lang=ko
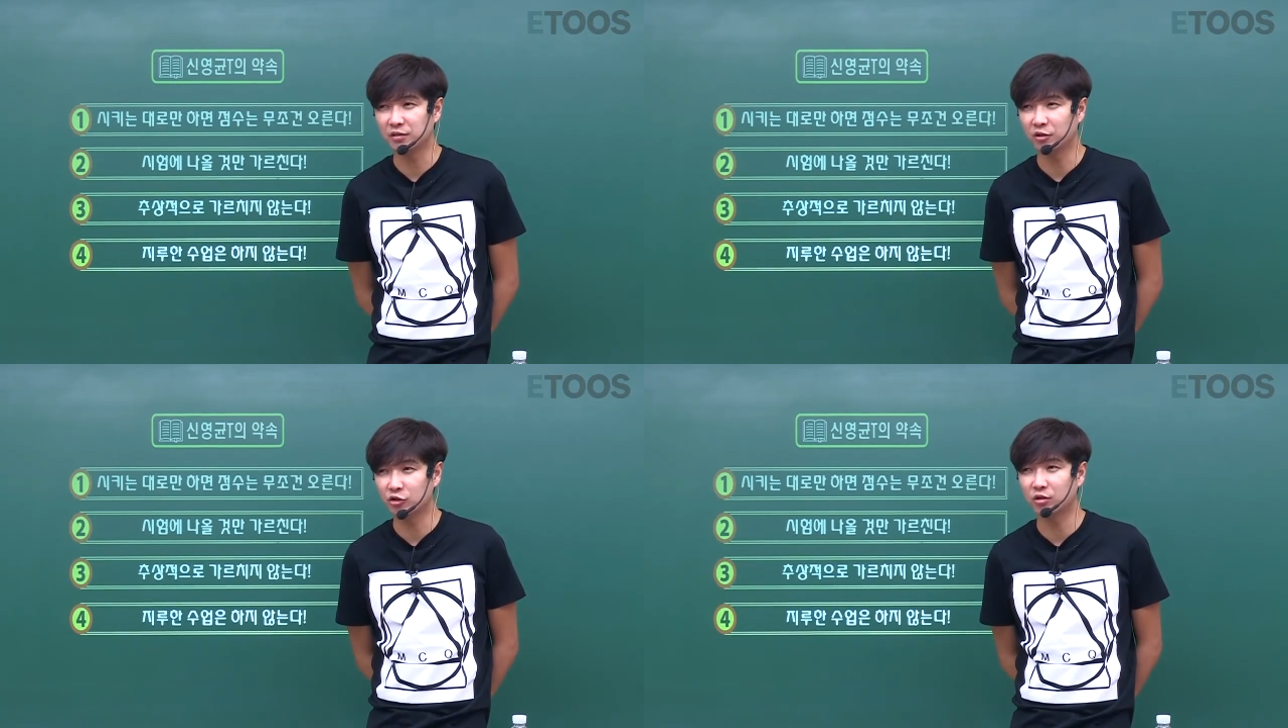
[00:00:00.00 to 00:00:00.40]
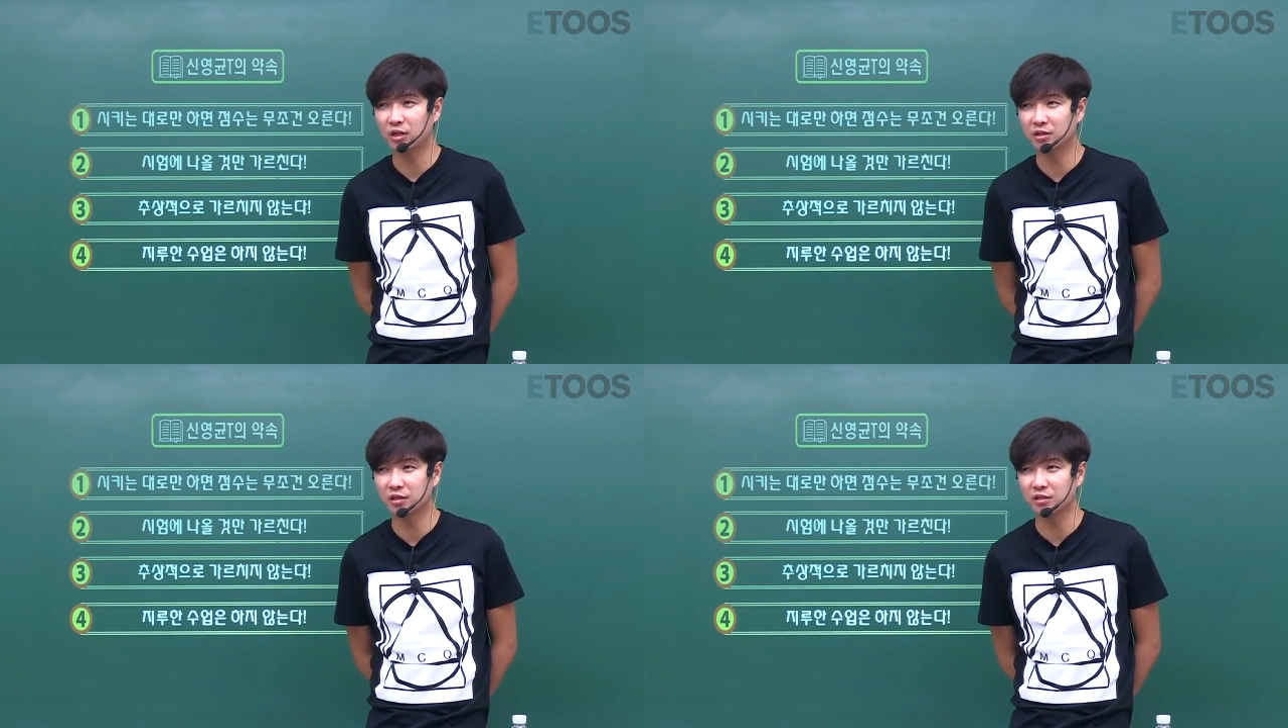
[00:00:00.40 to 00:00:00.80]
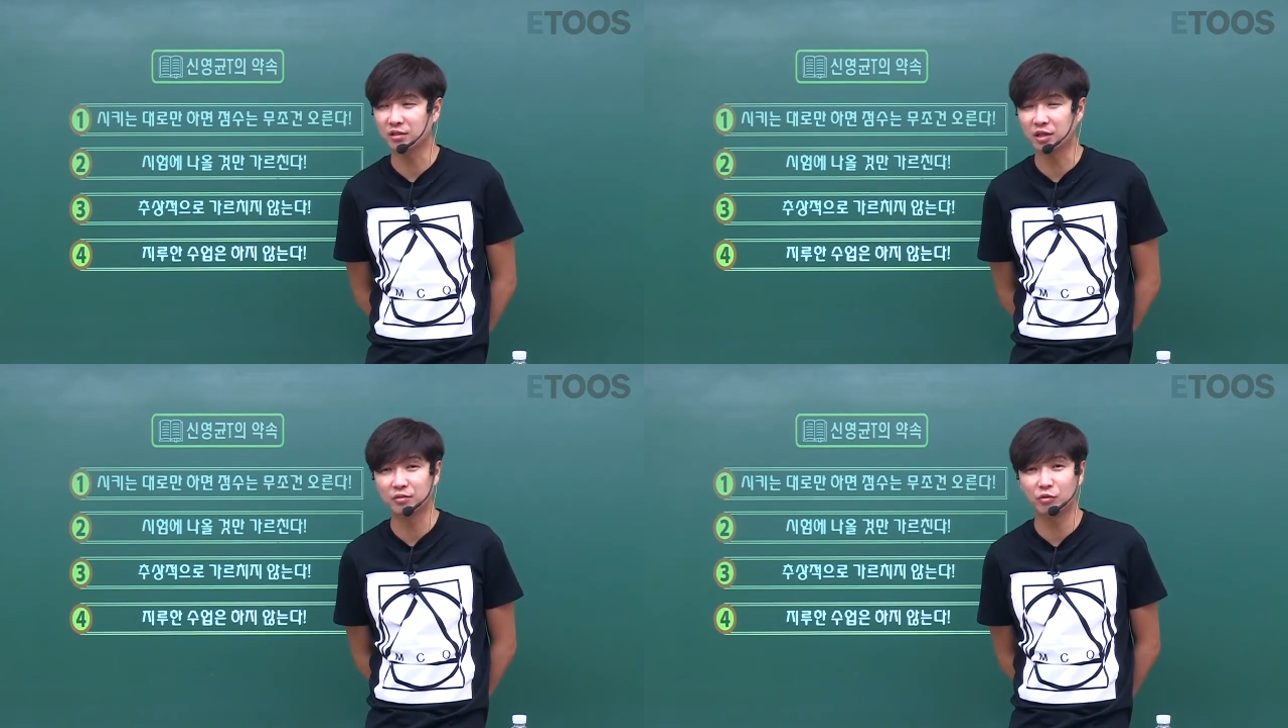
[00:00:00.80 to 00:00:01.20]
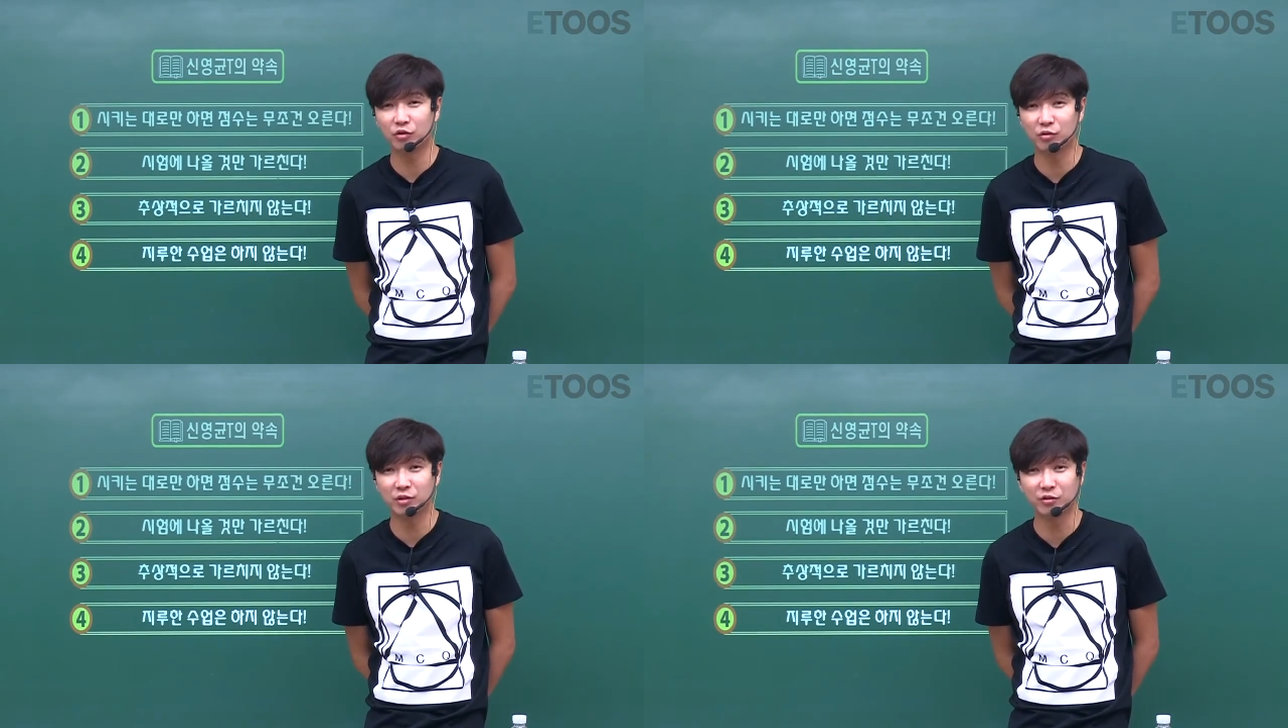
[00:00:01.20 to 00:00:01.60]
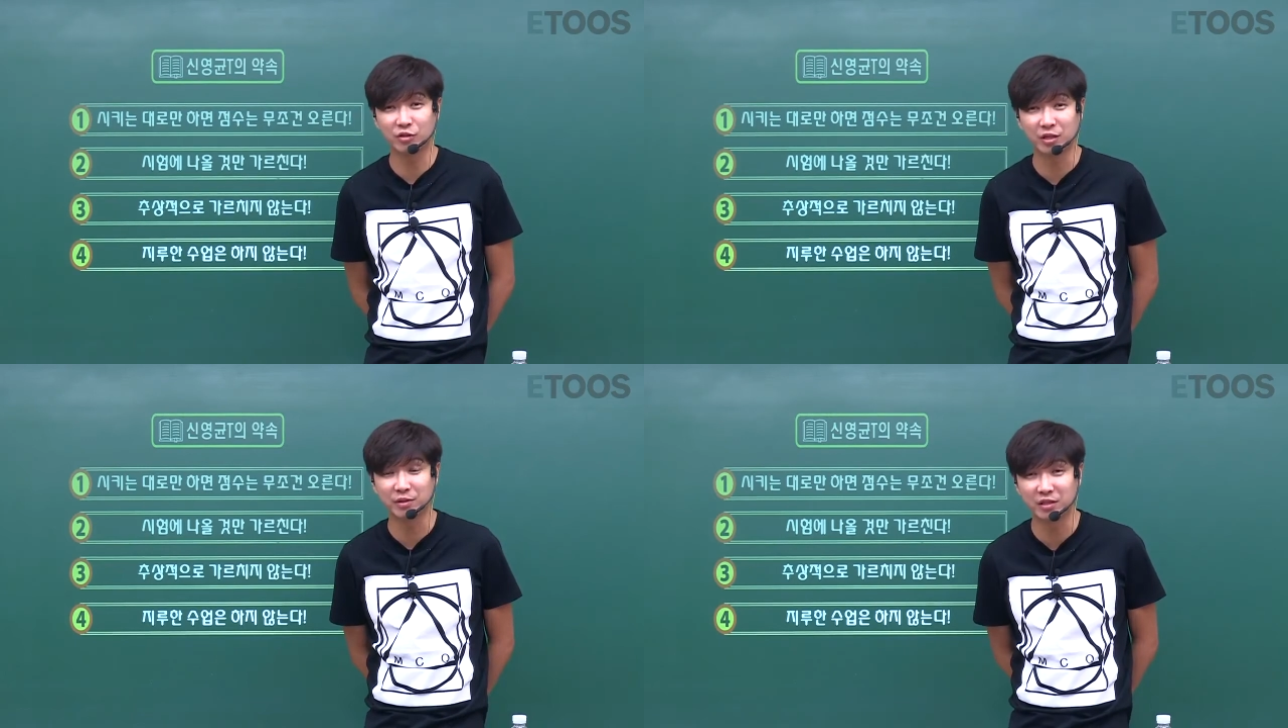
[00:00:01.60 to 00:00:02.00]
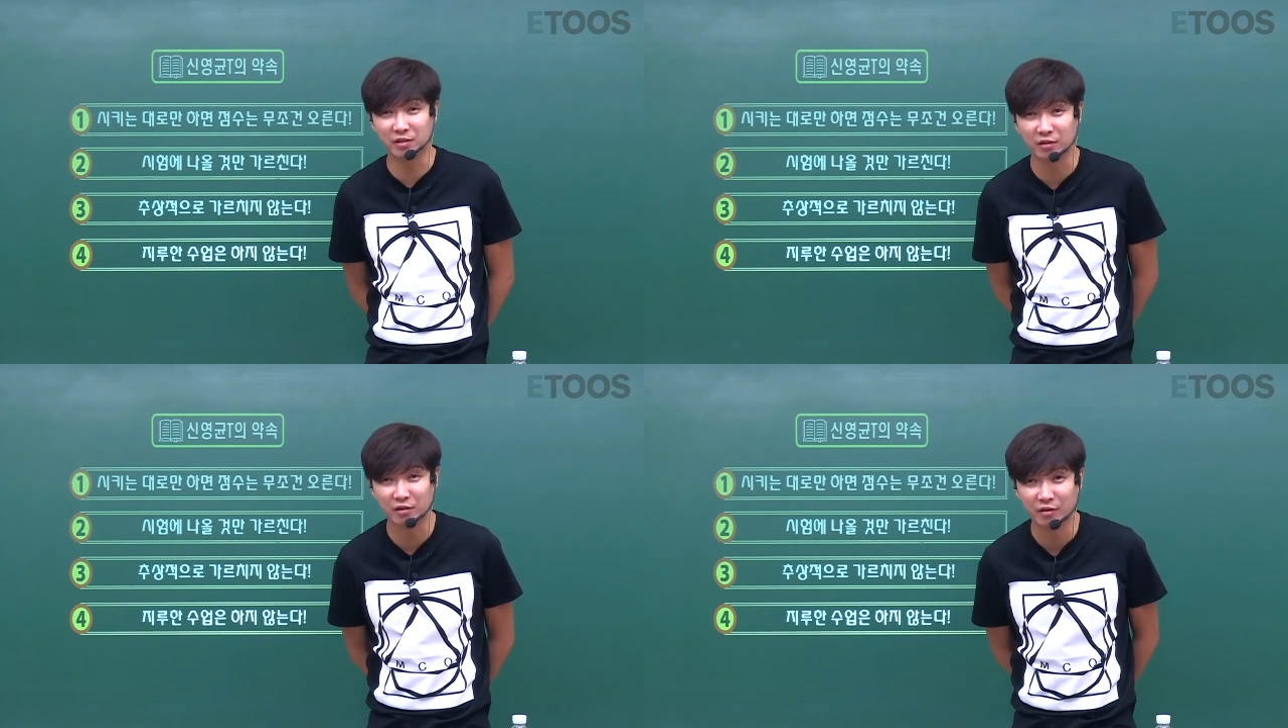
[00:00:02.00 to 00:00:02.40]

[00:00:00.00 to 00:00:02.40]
어떤 학생은 예능 보는 것보다 더 재밌대요.